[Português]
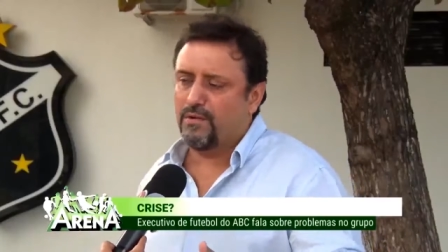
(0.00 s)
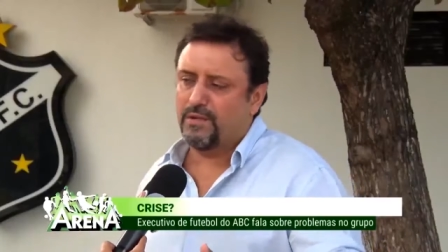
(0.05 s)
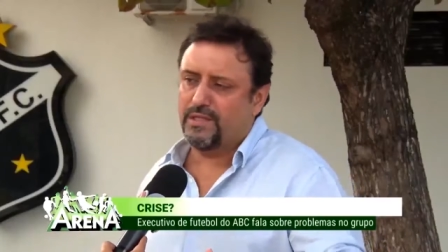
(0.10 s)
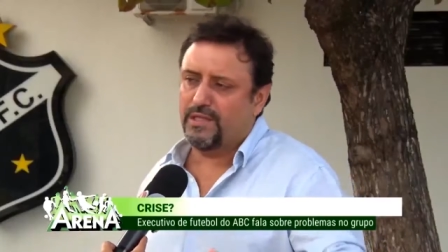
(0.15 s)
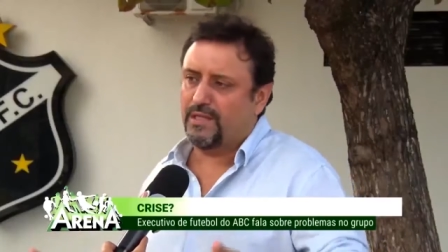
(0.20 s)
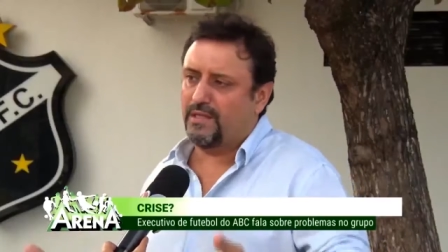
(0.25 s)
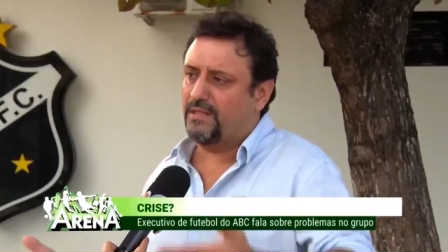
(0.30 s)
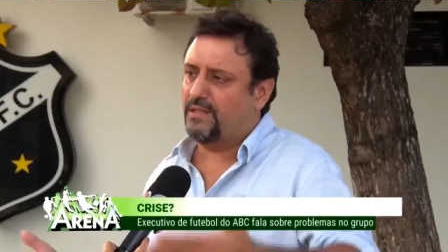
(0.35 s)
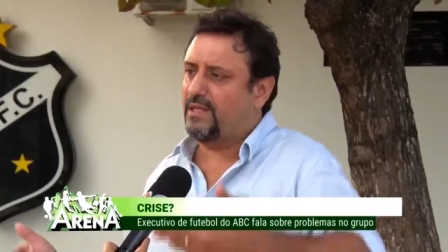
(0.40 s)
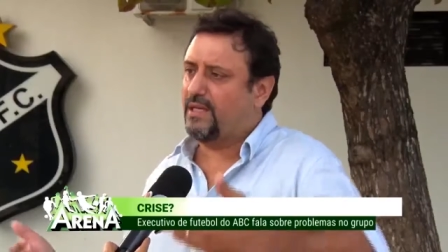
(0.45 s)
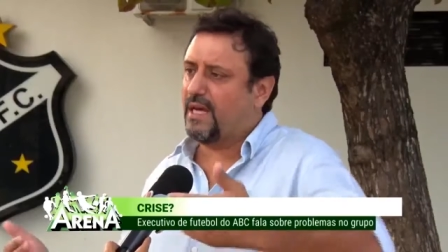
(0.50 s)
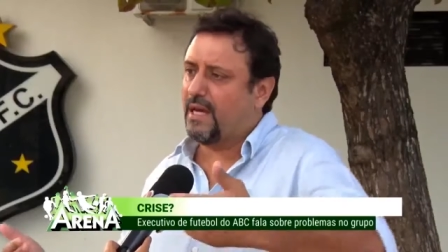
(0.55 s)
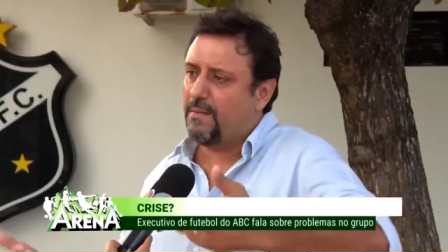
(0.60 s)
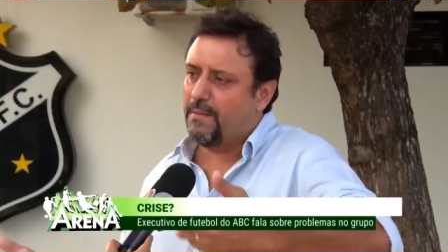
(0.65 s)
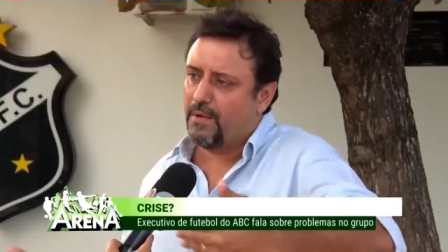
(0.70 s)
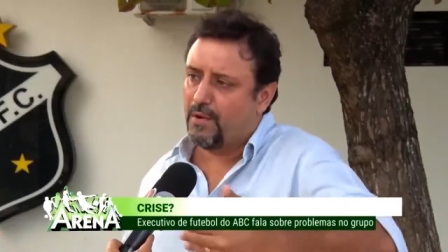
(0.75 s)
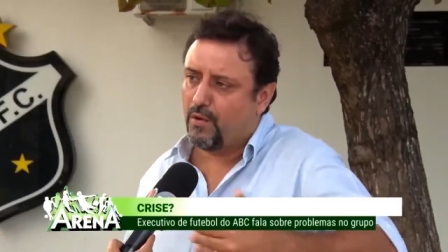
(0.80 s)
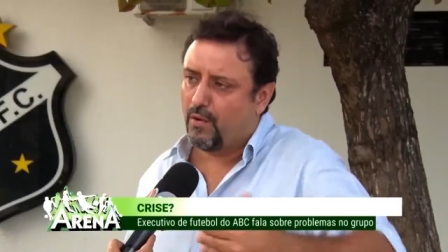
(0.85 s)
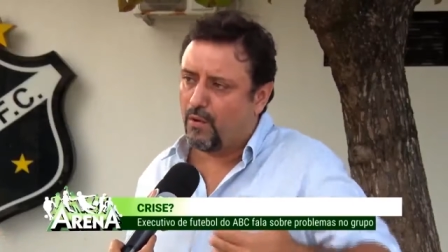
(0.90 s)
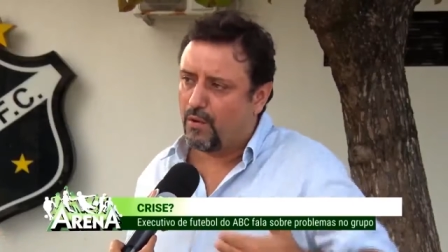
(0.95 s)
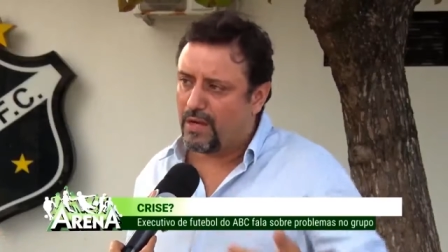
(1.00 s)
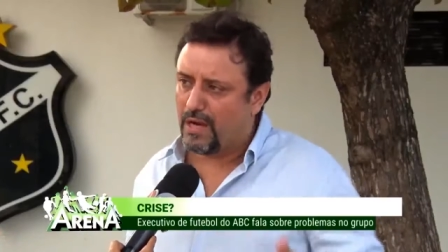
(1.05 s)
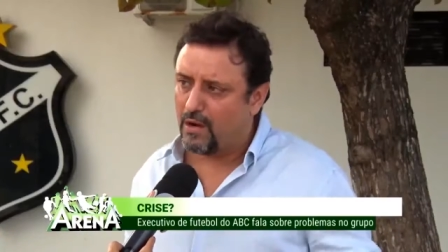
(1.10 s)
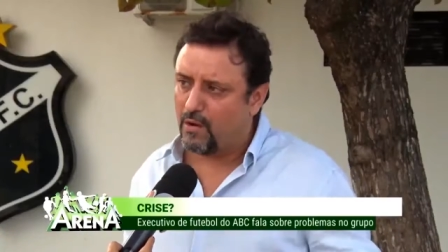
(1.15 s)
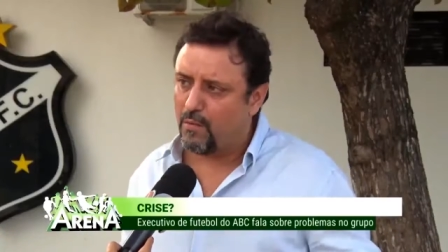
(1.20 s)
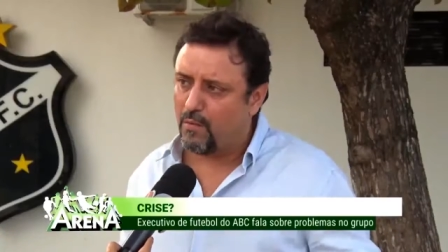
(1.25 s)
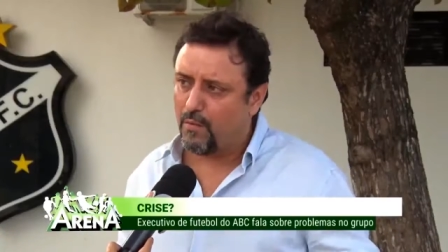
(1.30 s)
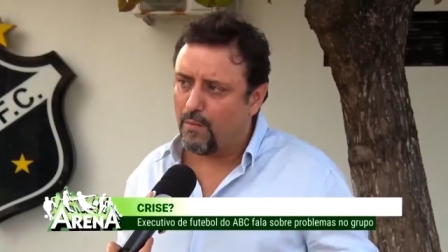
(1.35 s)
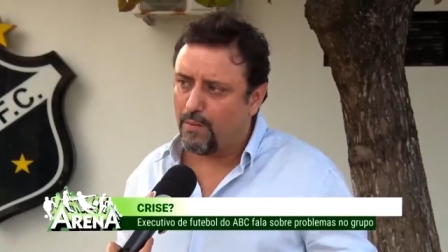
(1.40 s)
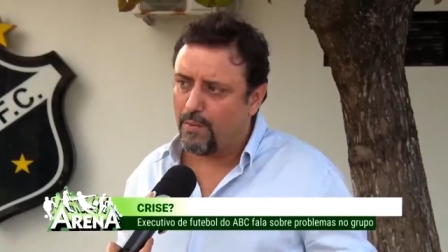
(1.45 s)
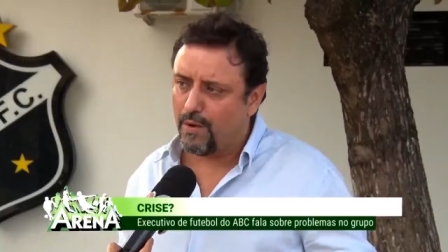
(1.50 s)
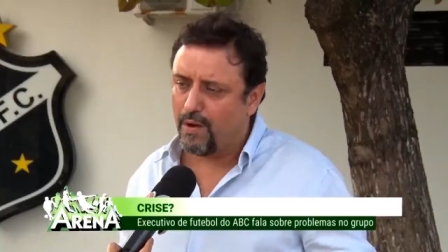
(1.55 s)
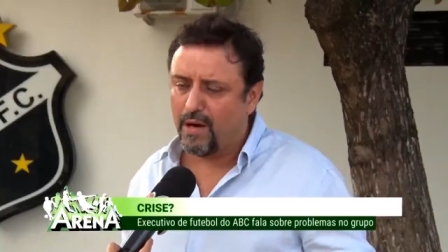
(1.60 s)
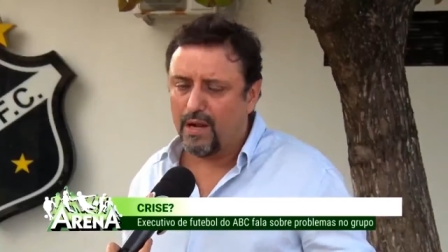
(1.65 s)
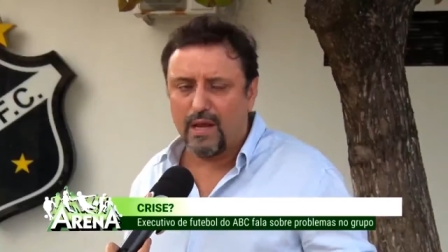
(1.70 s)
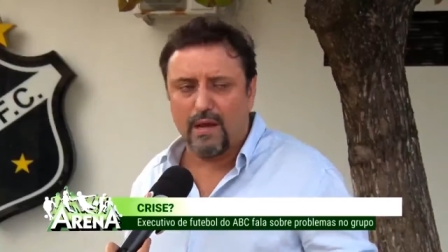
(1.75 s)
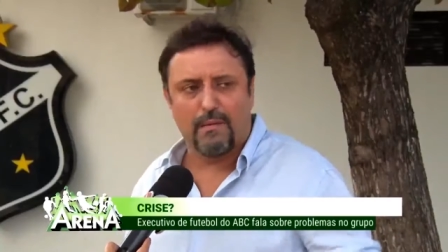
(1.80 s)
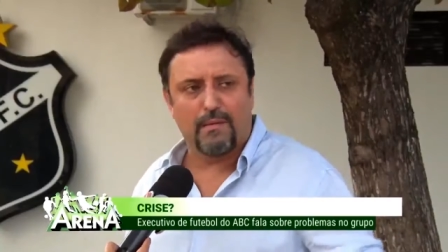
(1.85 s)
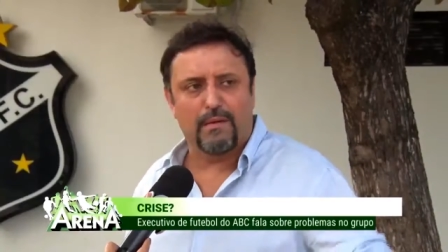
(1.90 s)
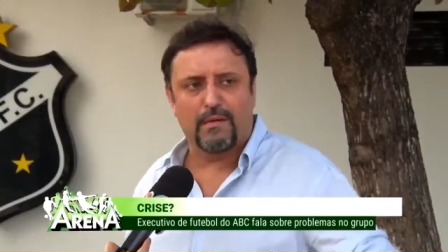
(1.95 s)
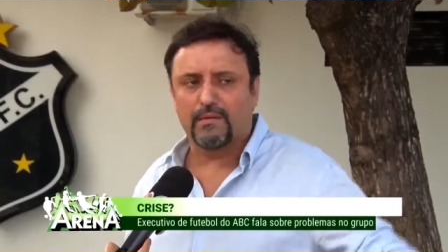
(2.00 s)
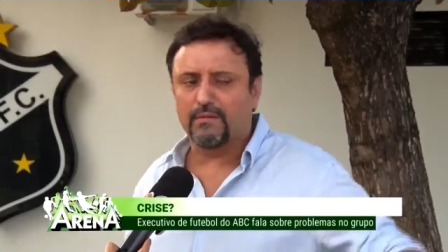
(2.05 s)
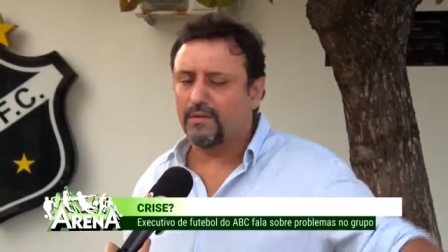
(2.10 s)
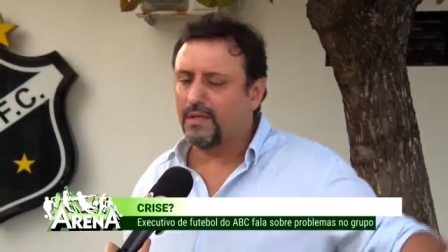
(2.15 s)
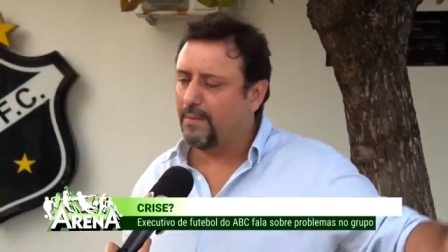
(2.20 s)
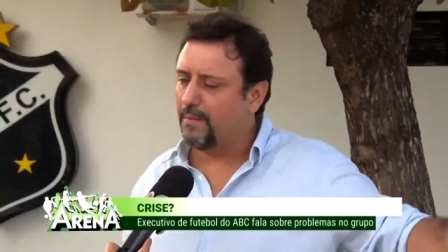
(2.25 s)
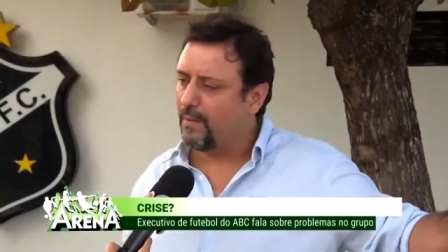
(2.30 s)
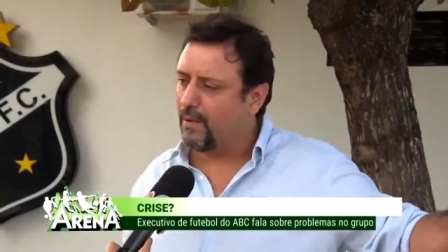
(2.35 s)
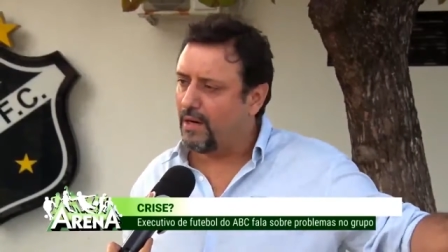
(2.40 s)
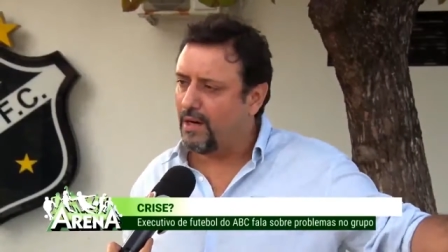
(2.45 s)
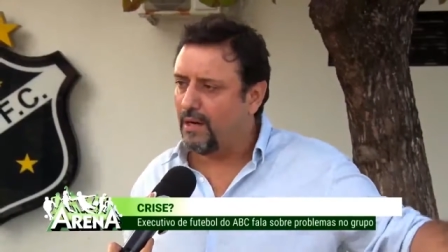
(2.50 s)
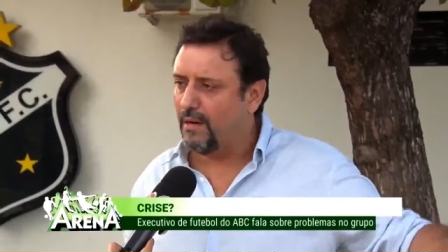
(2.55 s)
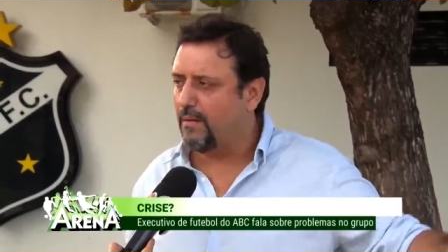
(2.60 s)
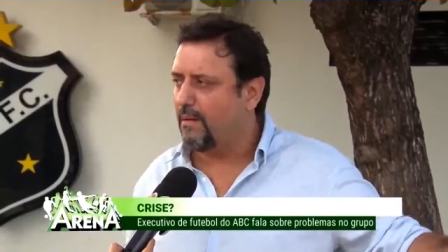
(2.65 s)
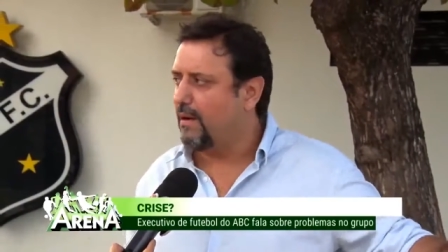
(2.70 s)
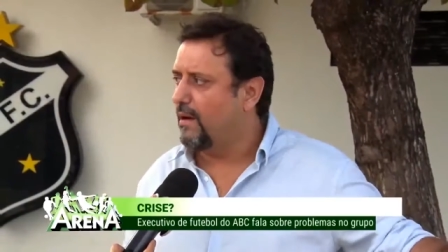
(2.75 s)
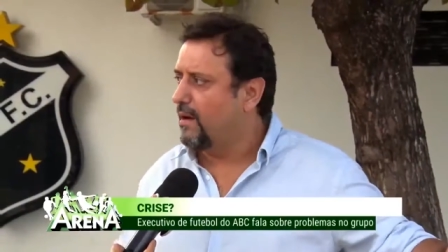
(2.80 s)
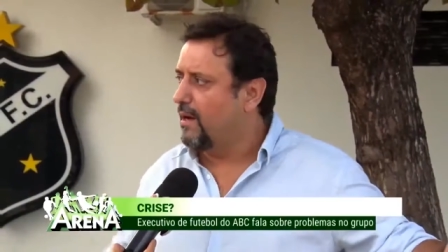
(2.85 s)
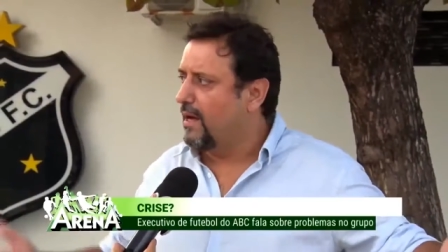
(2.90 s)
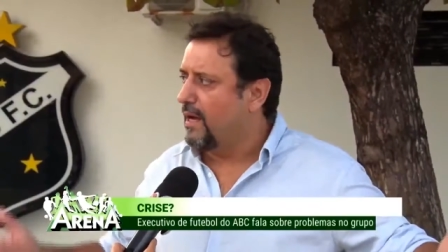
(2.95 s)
Se, se quer me colocar como um problema, não tem problema,